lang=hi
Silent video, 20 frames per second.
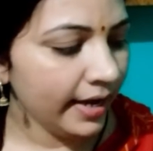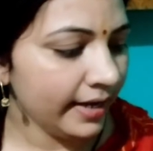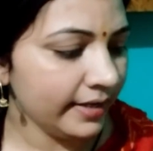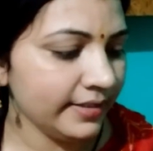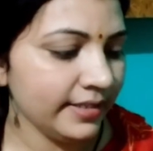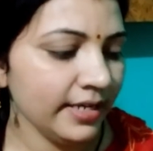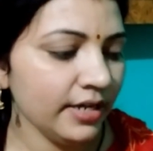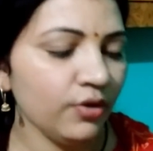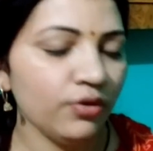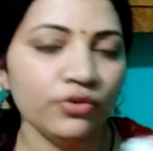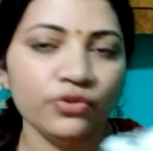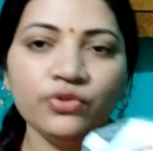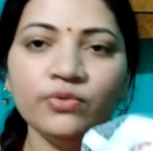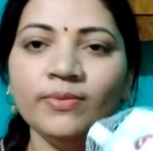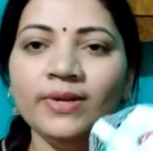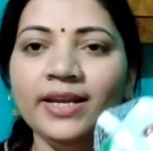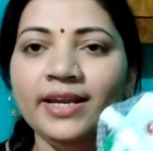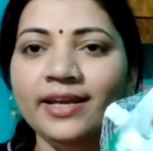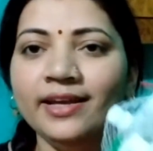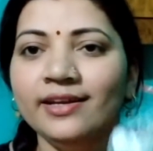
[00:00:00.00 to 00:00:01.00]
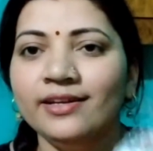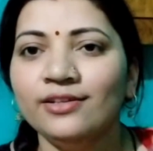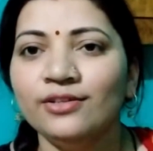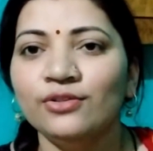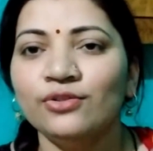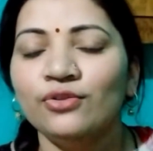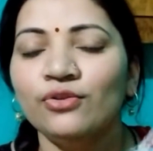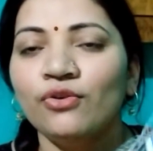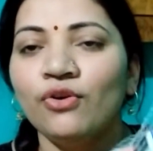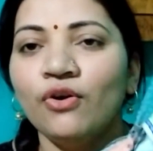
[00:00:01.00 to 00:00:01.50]
ऐसे ही कुछ मिले हैं
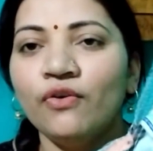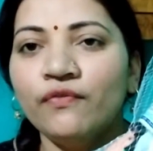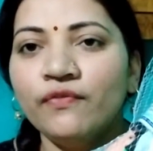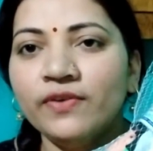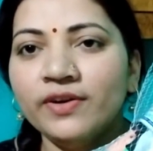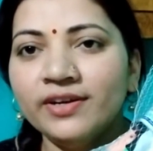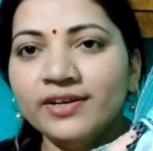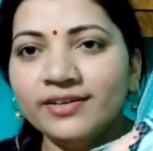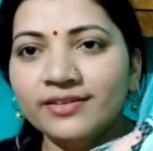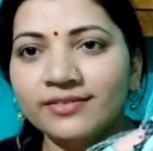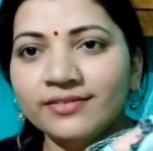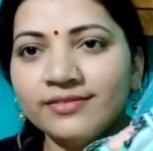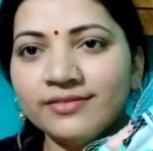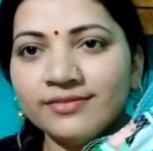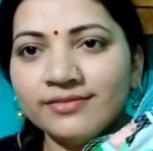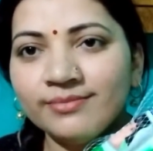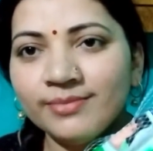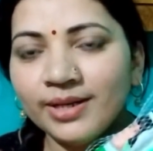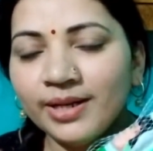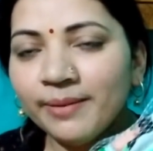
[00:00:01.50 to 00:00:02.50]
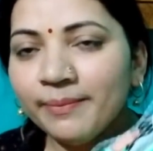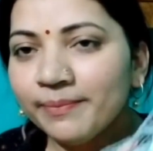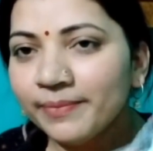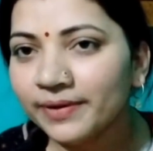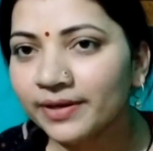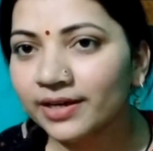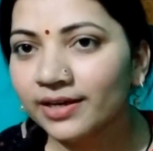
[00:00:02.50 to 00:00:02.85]
तो ऑफ़र मतलब